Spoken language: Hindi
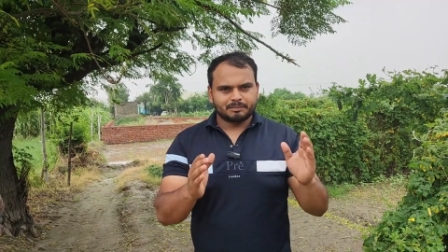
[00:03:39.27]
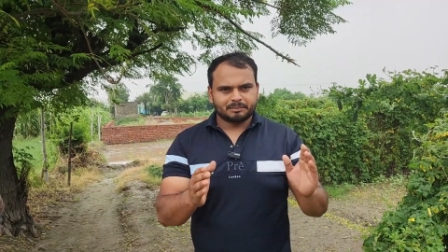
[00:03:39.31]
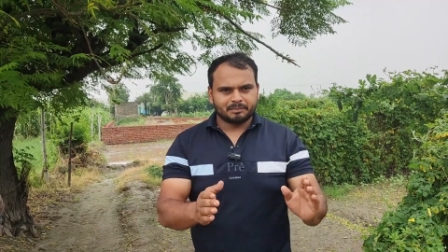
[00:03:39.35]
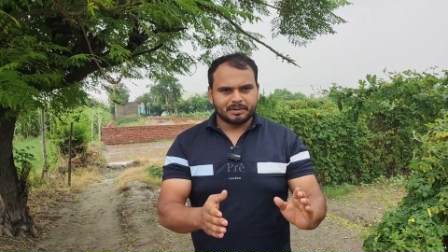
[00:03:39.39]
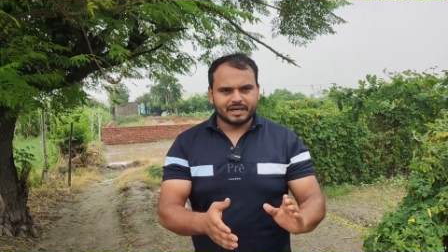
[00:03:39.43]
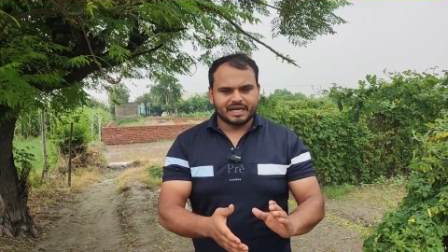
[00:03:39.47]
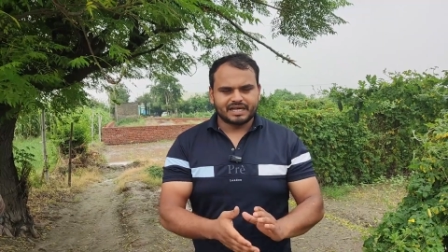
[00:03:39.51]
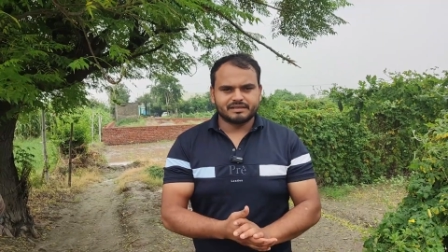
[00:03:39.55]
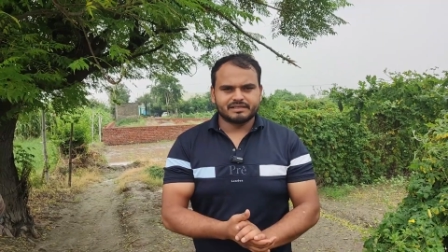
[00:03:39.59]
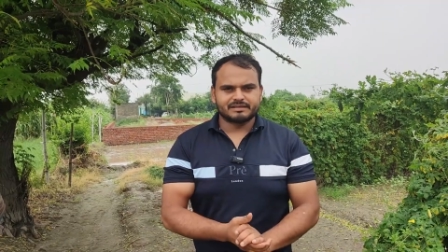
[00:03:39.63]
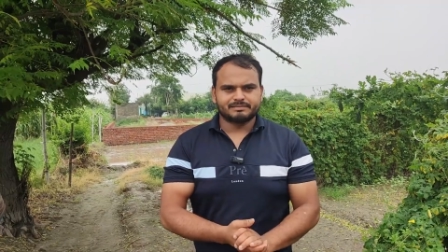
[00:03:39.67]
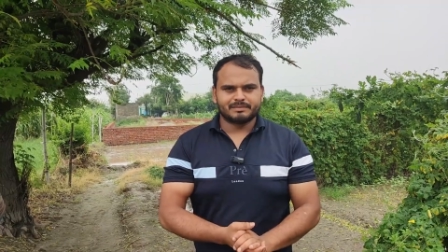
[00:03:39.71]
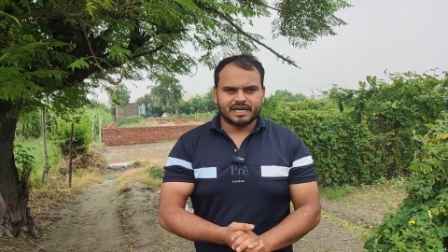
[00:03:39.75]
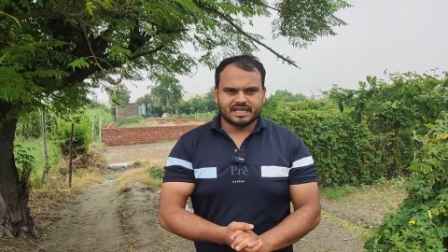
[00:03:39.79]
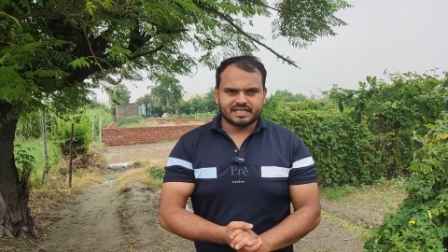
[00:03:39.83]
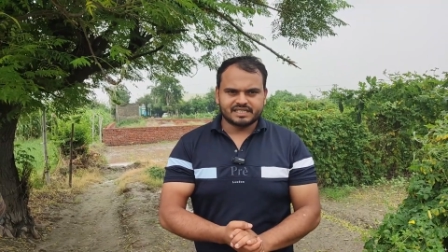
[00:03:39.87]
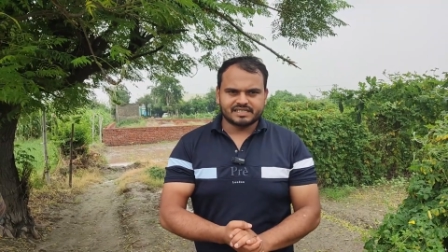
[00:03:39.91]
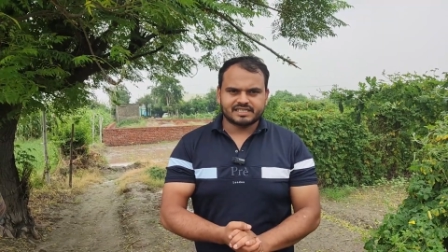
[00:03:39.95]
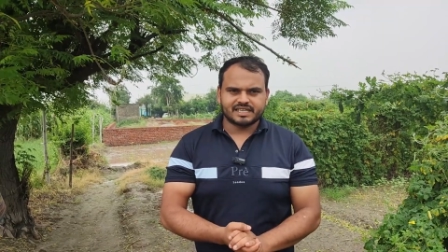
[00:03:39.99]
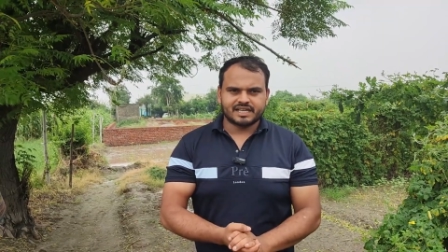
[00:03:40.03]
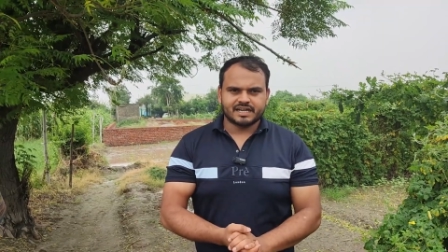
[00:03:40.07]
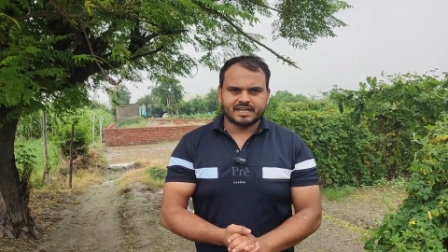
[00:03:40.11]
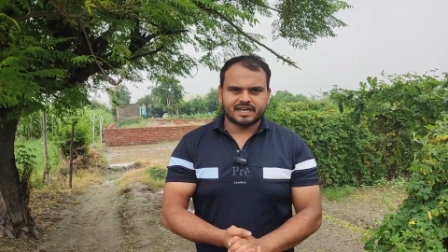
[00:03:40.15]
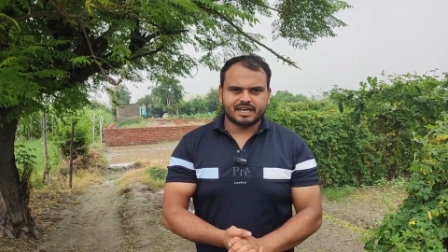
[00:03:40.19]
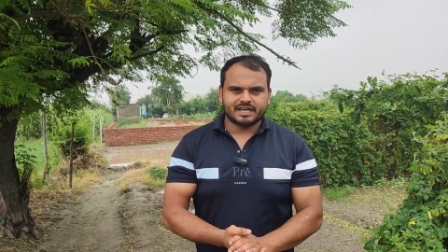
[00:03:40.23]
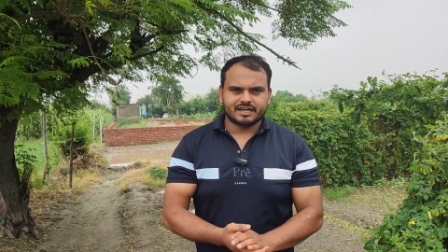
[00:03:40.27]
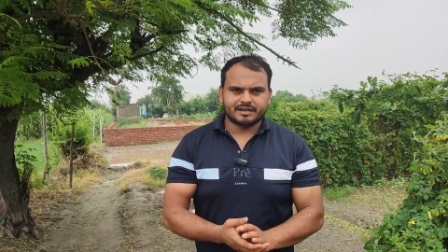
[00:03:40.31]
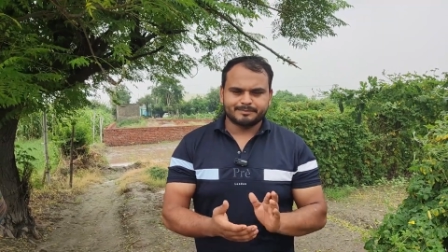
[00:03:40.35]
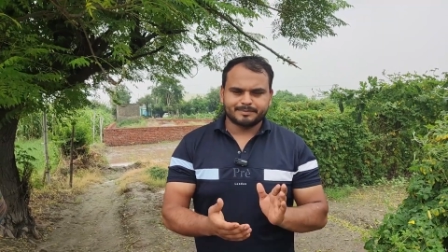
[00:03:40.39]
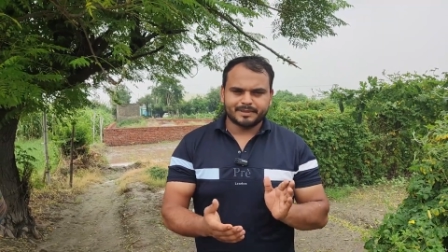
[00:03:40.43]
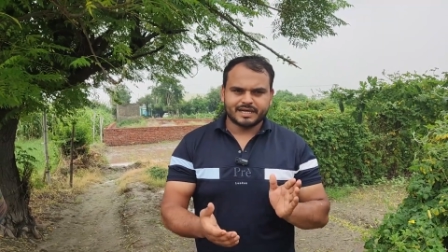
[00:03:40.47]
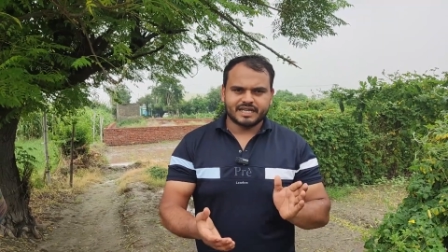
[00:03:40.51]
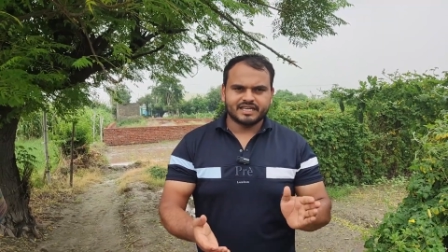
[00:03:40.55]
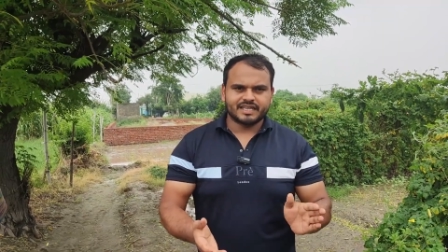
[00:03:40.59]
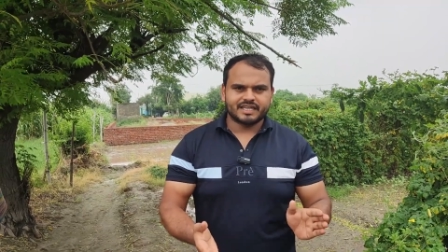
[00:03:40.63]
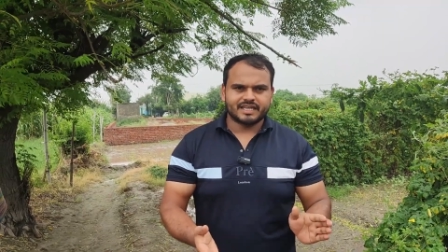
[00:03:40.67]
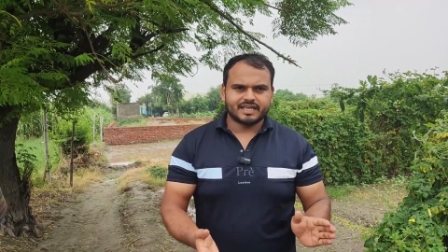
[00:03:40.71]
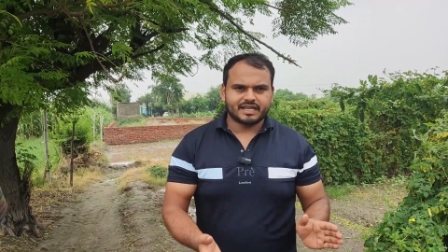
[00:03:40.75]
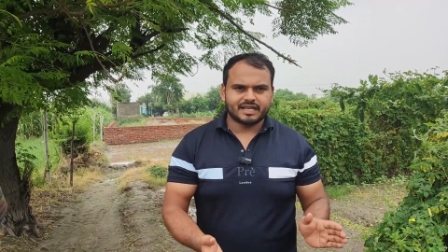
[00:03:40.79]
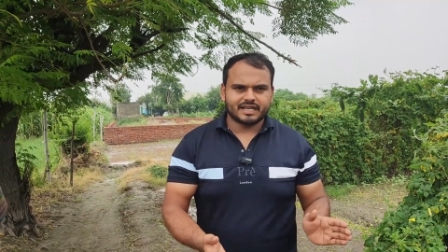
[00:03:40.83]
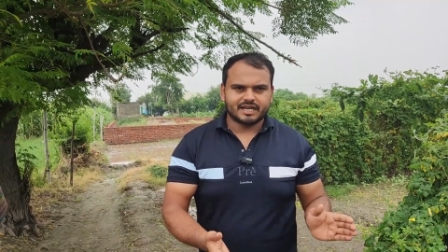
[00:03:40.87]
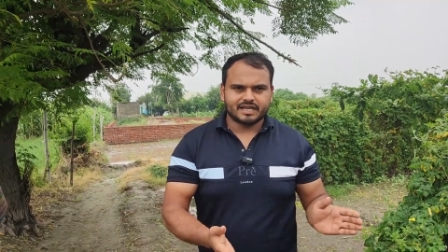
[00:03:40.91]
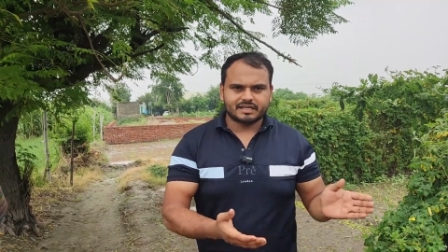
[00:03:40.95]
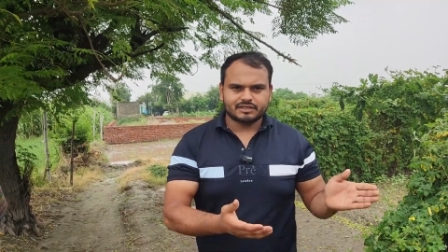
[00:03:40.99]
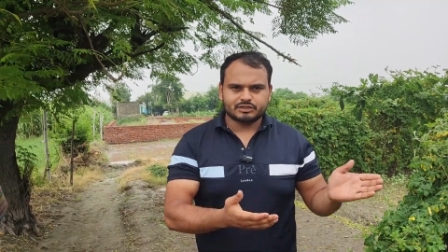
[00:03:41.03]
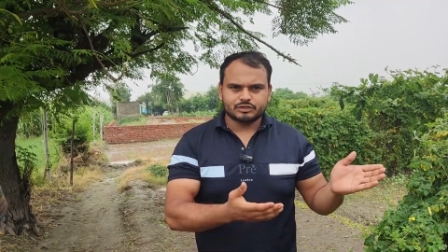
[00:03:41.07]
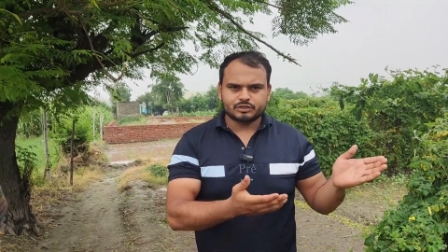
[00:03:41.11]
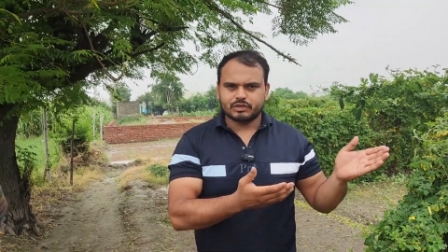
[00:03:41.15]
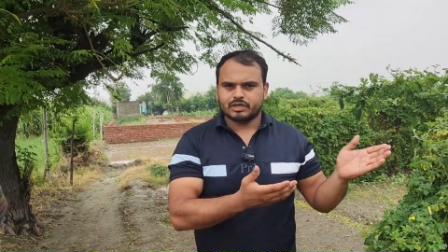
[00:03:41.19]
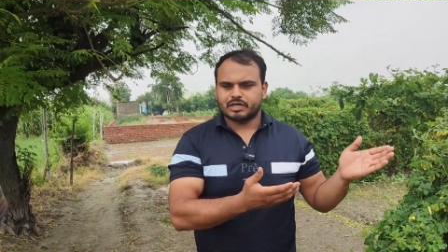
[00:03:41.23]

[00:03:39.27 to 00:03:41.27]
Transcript: बारिश बारिश के कारण पानी के कारण